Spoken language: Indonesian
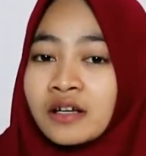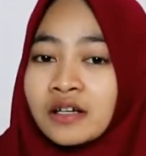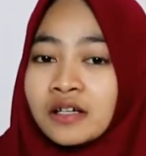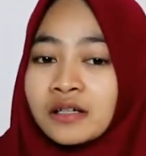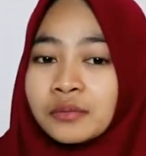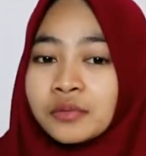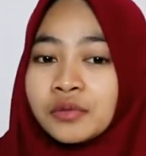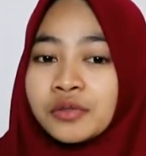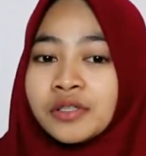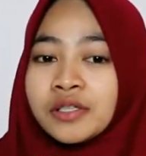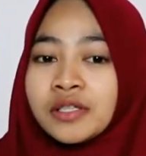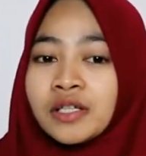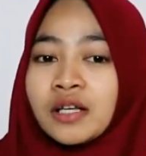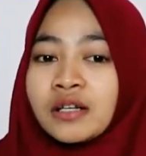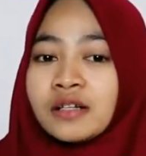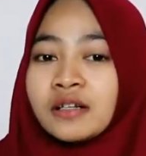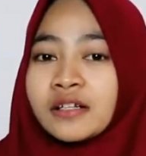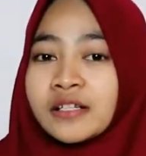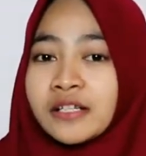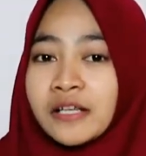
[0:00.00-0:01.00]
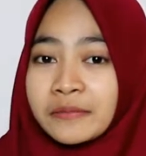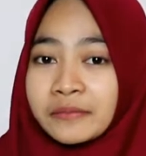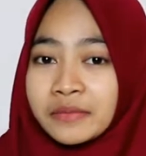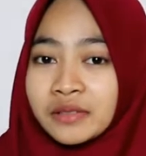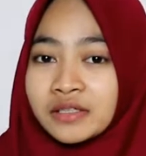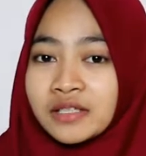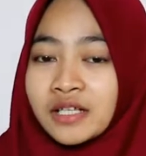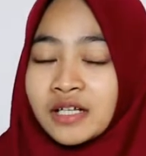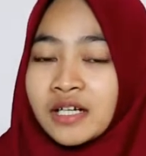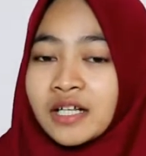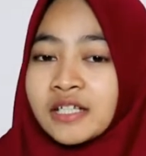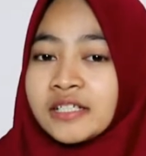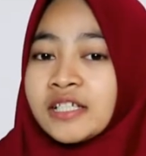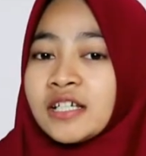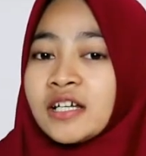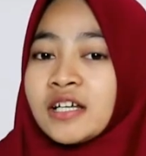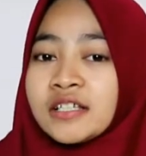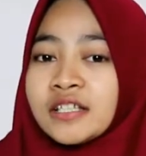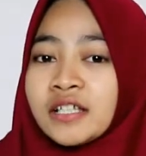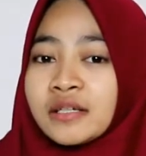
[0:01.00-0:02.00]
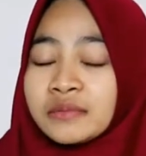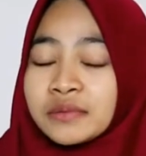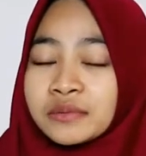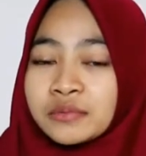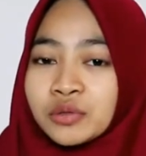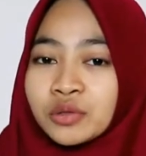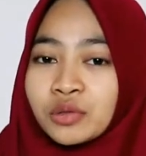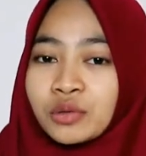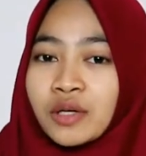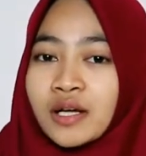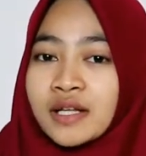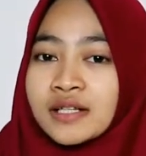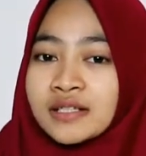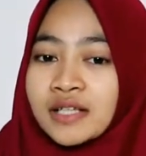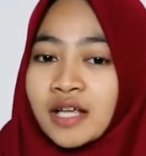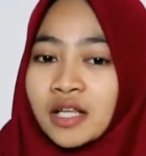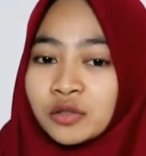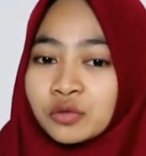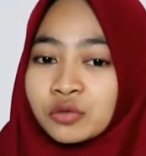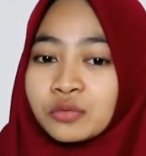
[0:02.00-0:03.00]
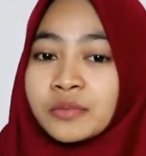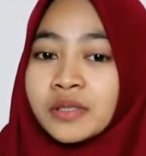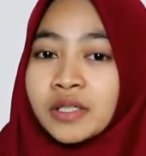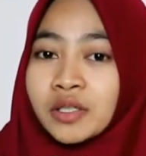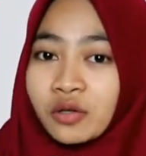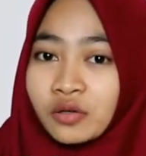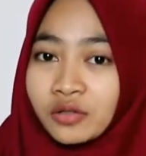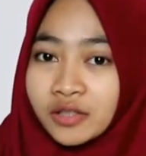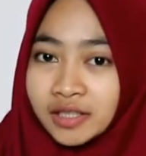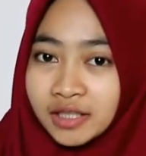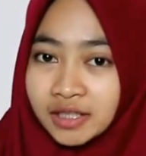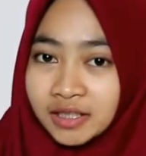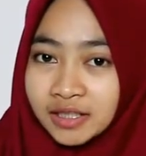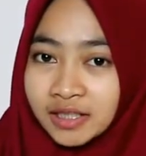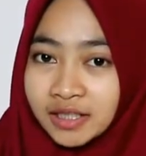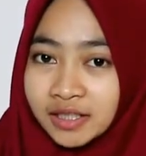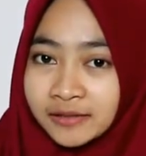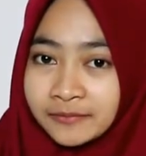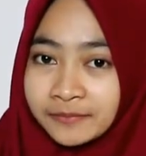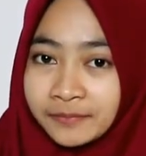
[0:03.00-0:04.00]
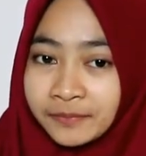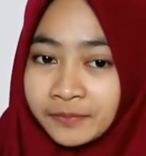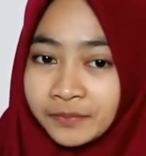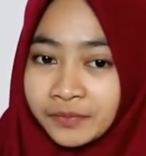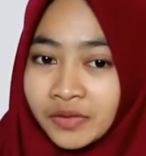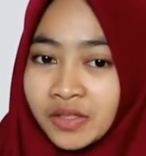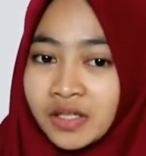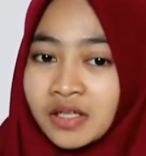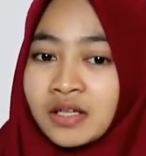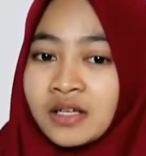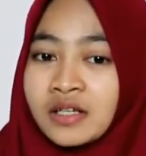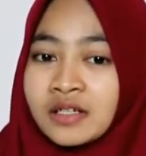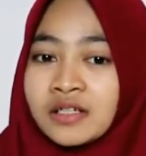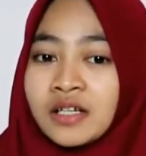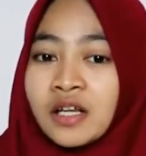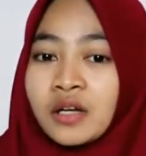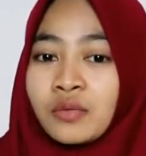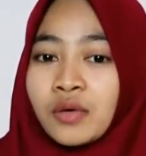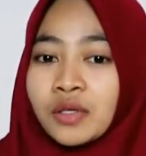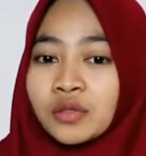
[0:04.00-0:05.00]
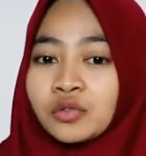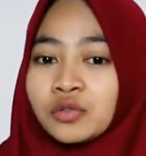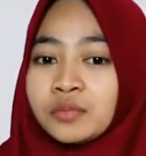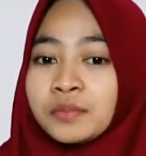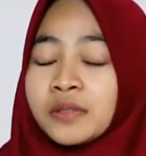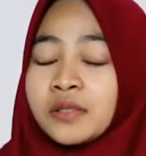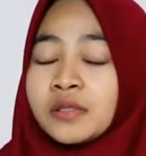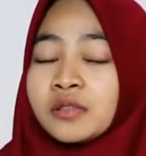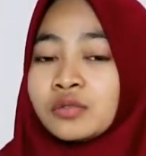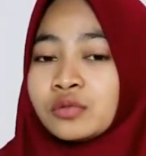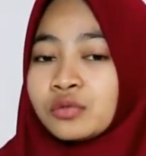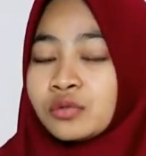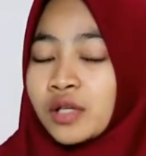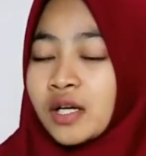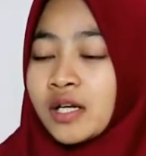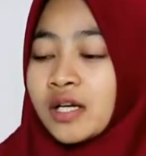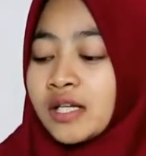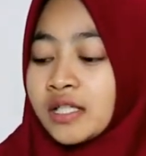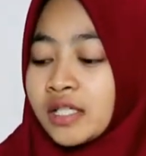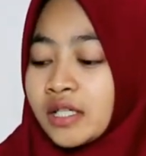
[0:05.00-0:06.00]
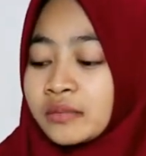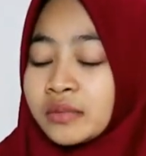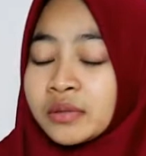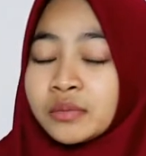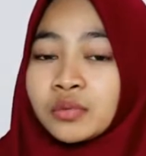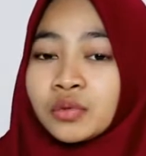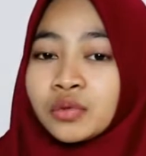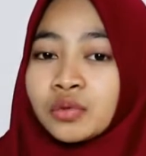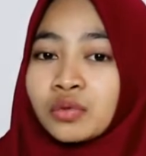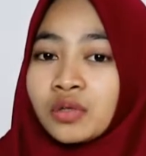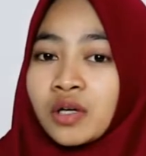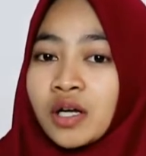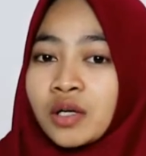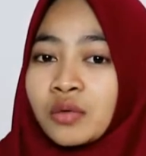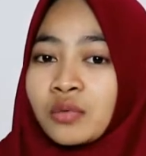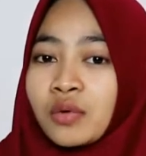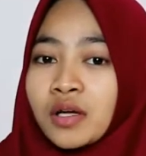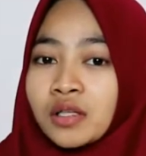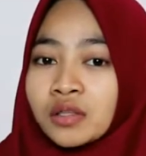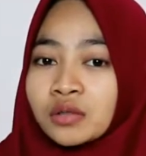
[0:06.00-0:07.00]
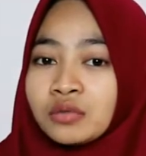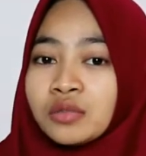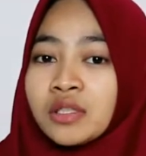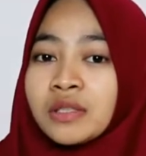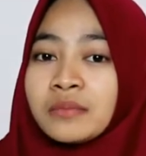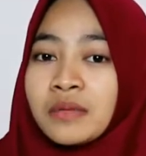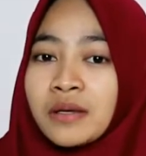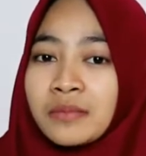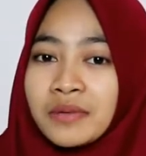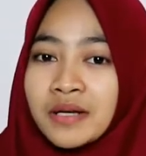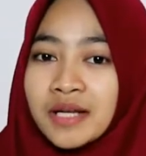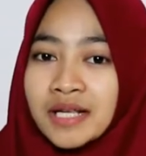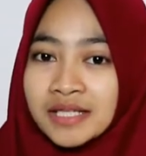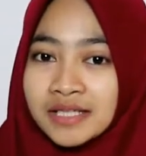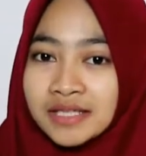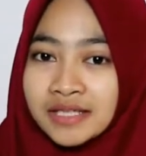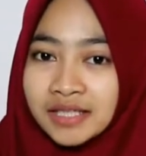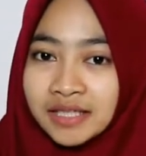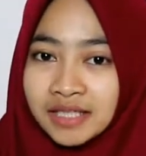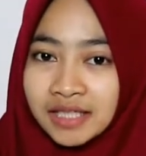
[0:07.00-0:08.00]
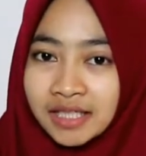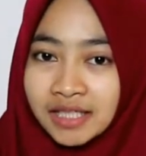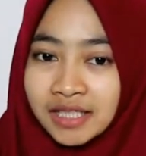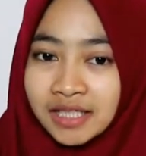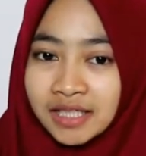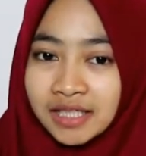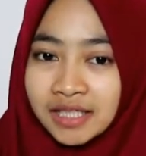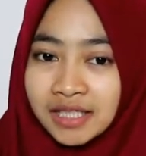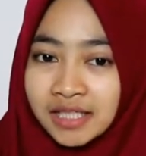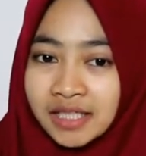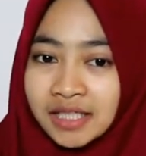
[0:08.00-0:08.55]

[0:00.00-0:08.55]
Kemudian sampel darahnya hanya membutuhkan 1 mikroliter dan waktu pengukuran hanya membutuhkan waktu 15 detik.